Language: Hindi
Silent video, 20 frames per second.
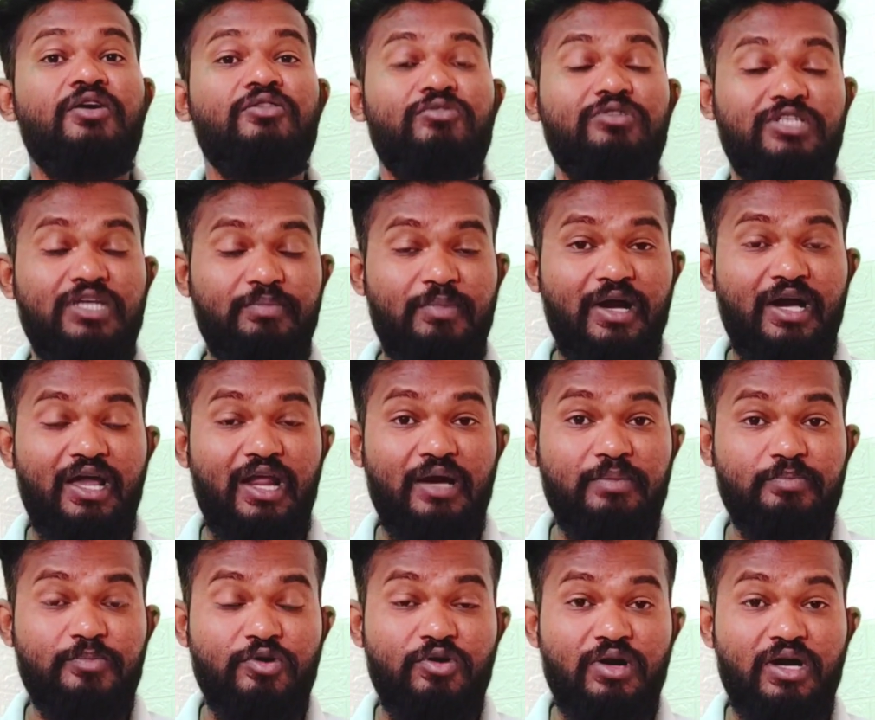तो जब अगर
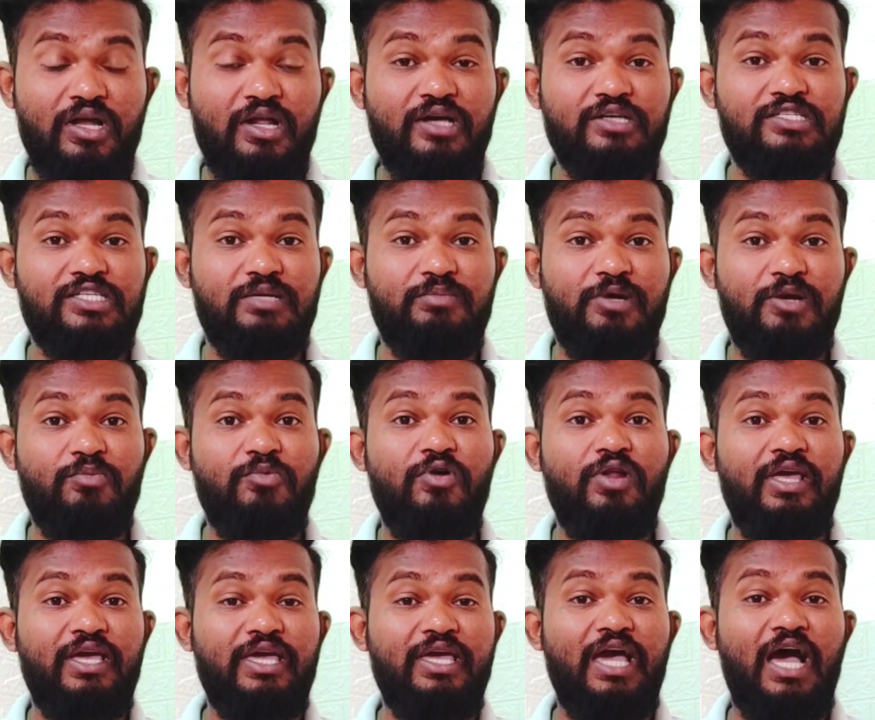आपको अगर कस्टमर
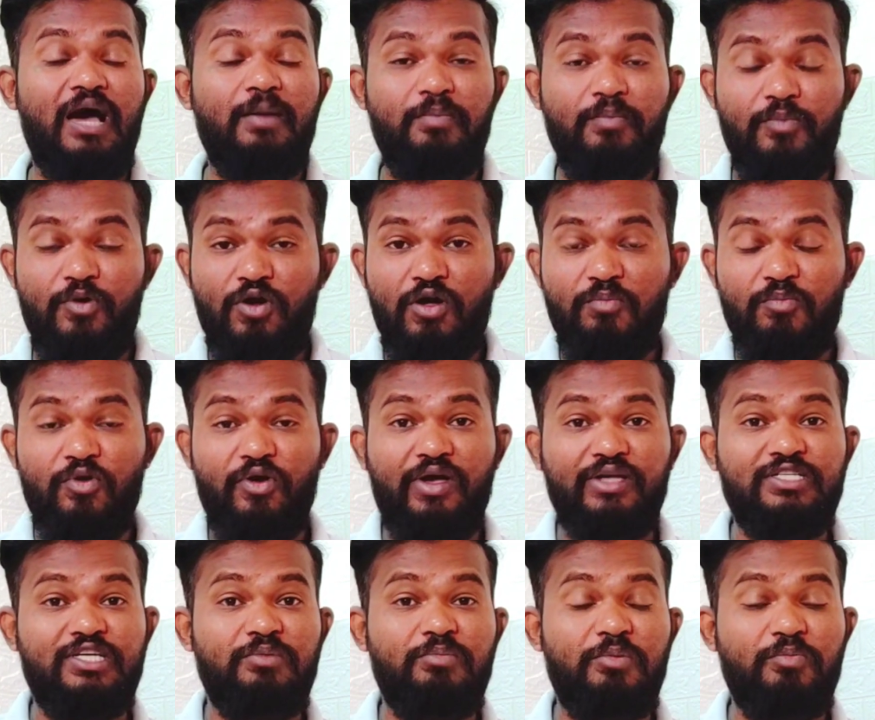बोले कि आप ड्रॉप
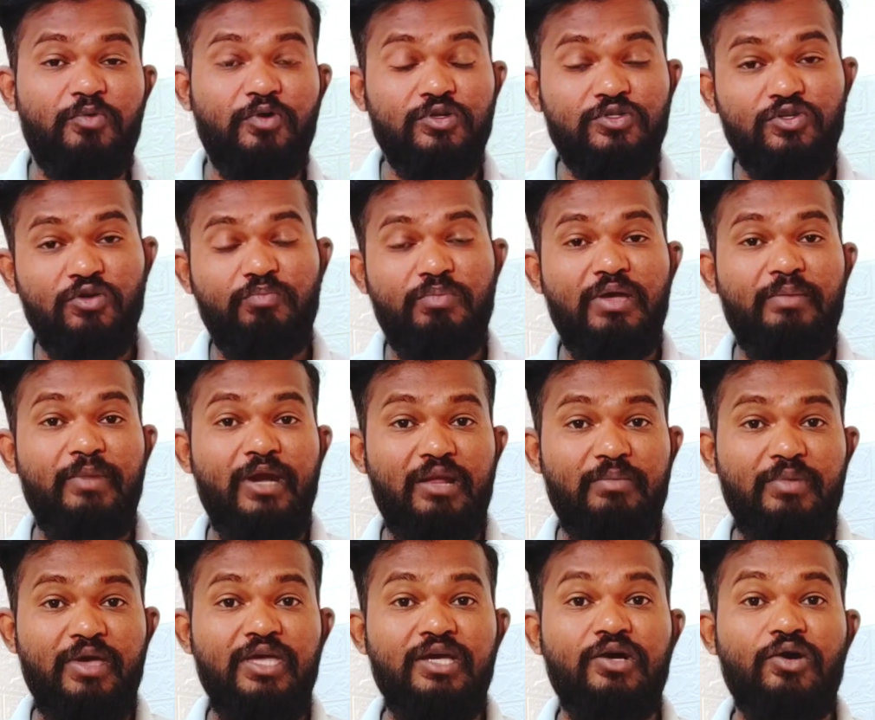लोकेशन पे पहुंचो पेमेंट
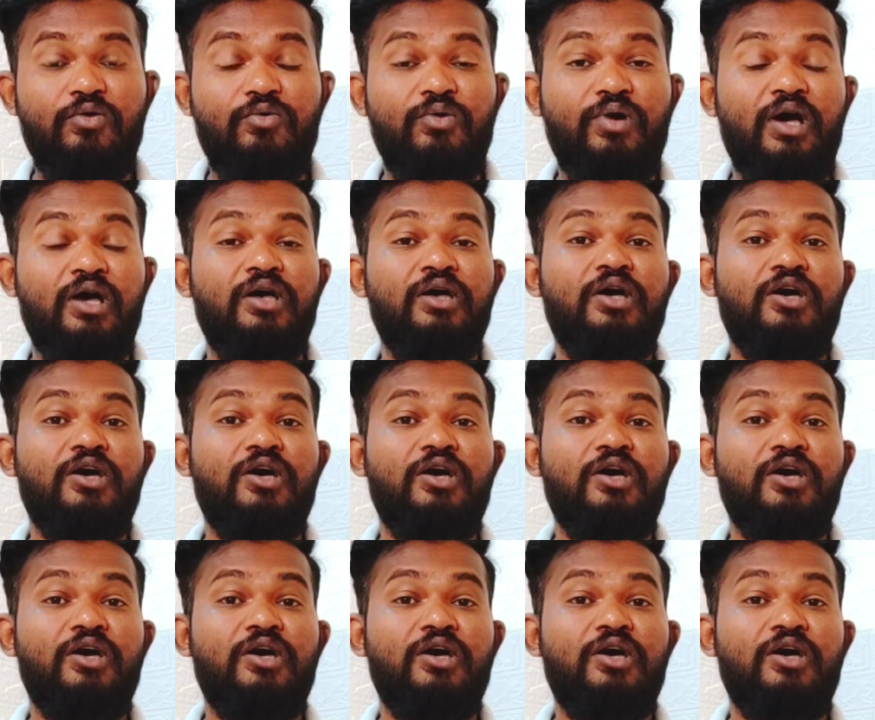मैं ही करूंगा